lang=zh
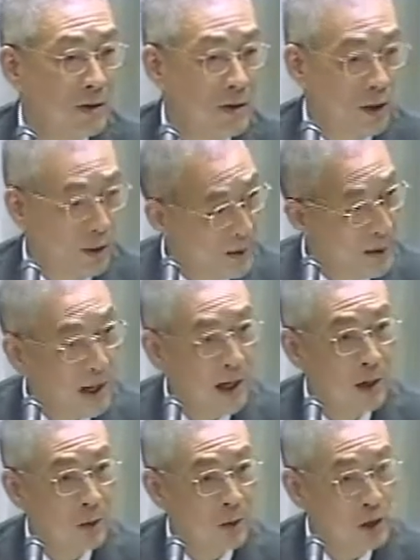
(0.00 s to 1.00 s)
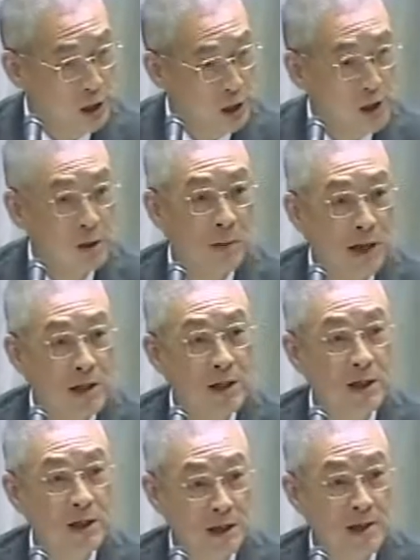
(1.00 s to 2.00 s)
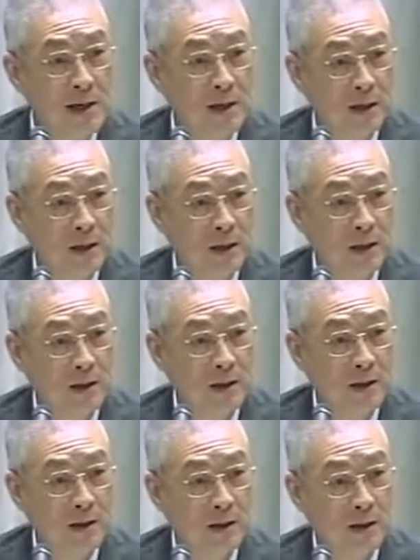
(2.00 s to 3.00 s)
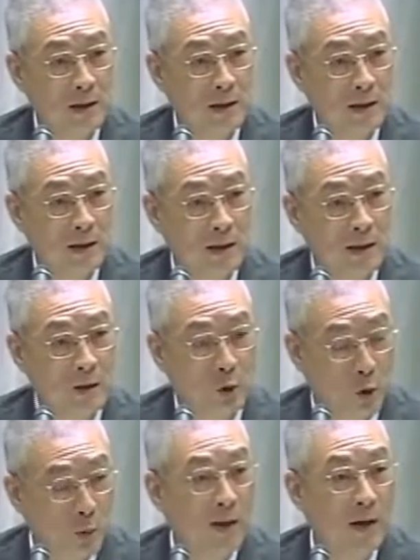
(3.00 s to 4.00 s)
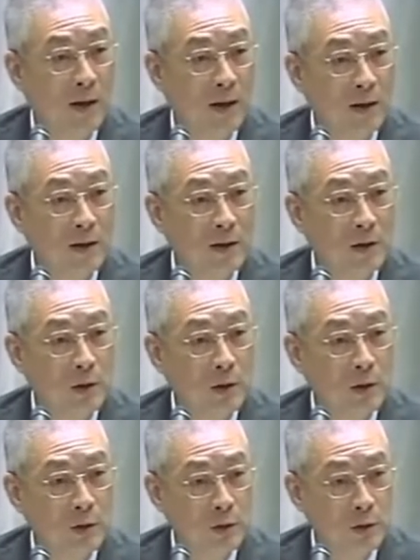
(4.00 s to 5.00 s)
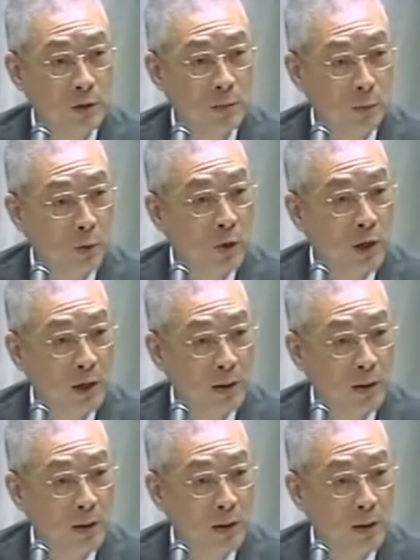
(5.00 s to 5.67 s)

这里面大概有七十趴线以上的，呃，投保人是不会